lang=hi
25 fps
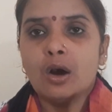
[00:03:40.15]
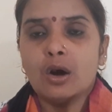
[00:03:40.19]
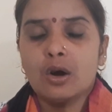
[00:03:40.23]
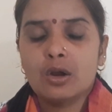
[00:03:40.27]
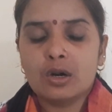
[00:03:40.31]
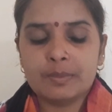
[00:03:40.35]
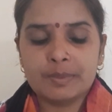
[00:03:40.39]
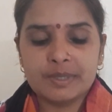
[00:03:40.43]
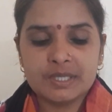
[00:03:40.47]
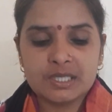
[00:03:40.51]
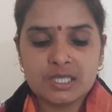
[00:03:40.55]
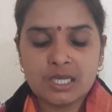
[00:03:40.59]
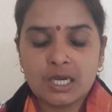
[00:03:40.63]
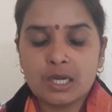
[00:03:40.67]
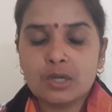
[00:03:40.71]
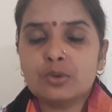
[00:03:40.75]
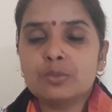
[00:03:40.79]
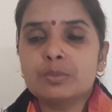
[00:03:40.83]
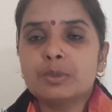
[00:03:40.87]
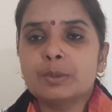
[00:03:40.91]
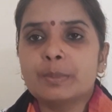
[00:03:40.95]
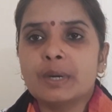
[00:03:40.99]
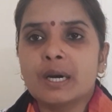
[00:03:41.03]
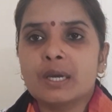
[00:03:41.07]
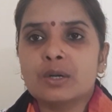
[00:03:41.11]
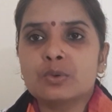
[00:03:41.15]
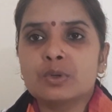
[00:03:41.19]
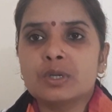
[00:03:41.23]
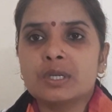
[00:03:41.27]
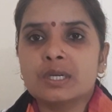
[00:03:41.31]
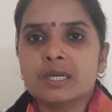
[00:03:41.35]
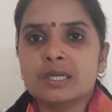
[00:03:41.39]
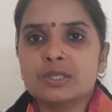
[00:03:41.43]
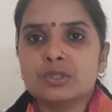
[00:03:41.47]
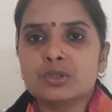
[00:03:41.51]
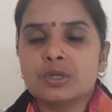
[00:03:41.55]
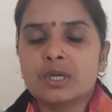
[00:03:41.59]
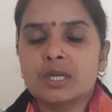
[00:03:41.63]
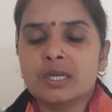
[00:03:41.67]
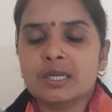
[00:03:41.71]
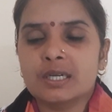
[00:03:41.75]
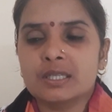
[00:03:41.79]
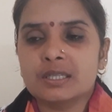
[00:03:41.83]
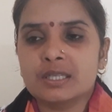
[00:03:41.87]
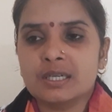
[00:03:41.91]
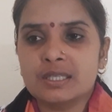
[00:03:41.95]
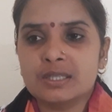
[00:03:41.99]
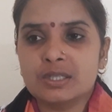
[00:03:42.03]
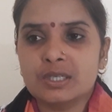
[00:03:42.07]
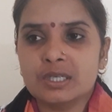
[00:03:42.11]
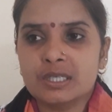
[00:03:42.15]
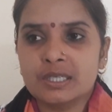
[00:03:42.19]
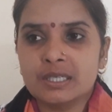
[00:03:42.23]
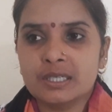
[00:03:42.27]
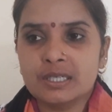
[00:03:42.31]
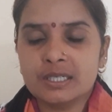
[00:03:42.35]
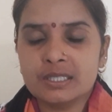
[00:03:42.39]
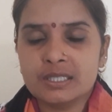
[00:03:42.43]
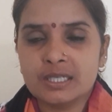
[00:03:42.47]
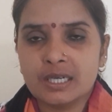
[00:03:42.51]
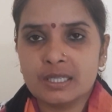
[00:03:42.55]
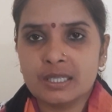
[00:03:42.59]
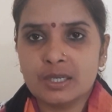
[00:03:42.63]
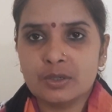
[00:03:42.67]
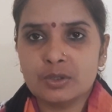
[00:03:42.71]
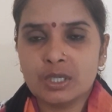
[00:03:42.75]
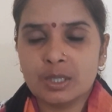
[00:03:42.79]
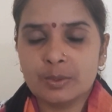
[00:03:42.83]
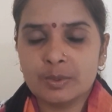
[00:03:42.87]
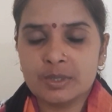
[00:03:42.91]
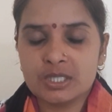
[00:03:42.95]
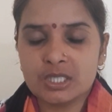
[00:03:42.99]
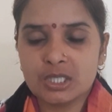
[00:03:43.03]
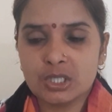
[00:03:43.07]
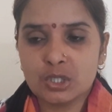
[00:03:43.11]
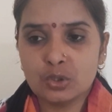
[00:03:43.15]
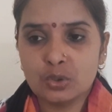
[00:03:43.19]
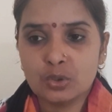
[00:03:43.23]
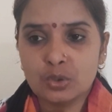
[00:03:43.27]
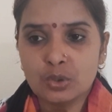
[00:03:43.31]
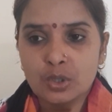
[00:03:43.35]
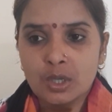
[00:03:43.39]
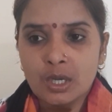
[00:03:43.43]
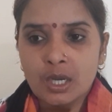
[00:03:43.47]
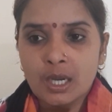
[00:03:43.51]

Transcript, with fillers: और बच्चा को बीमार होने का जो है खतरा देखिएगा ज़्यादा हो जाए बच्चे को